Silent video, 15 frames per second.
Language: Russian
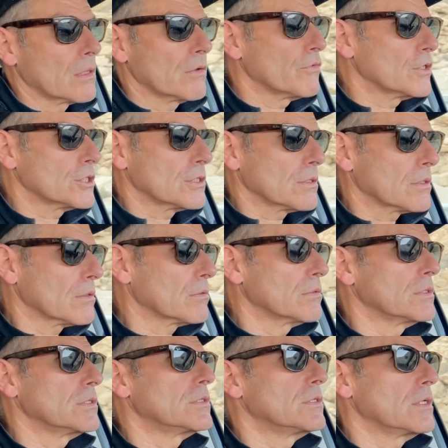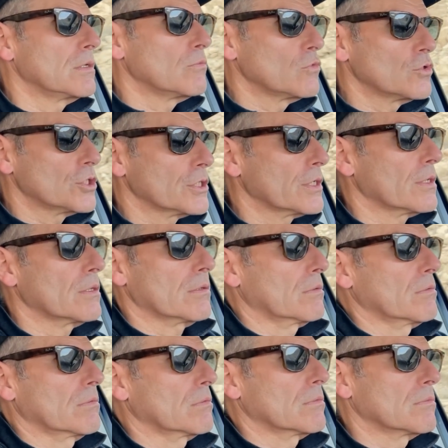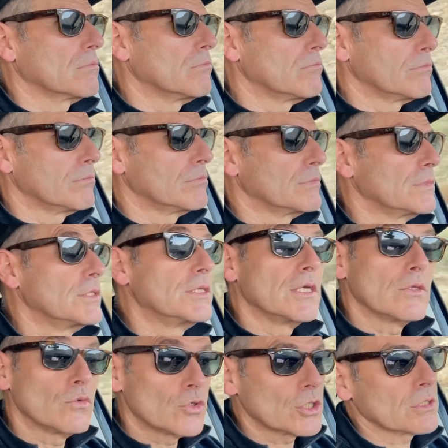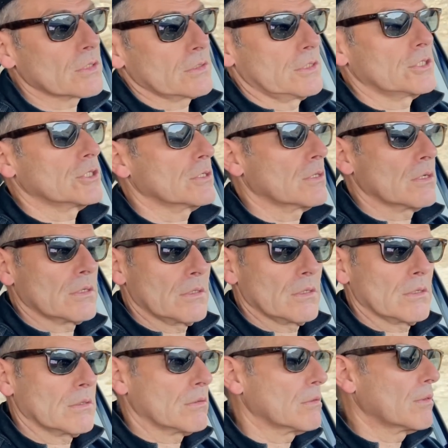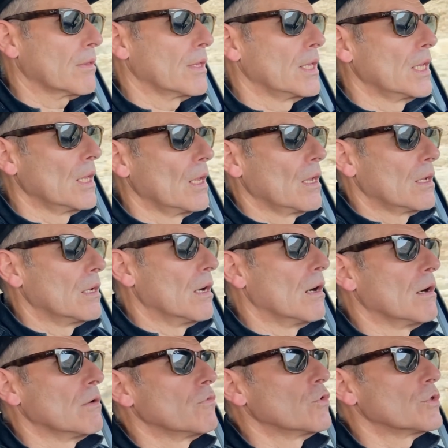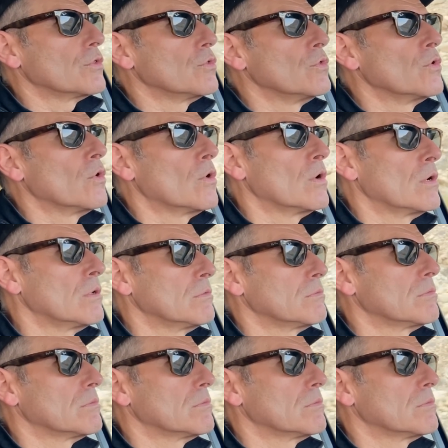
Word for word: неважно, детей, мужей дедушек даже иногда. А вот, но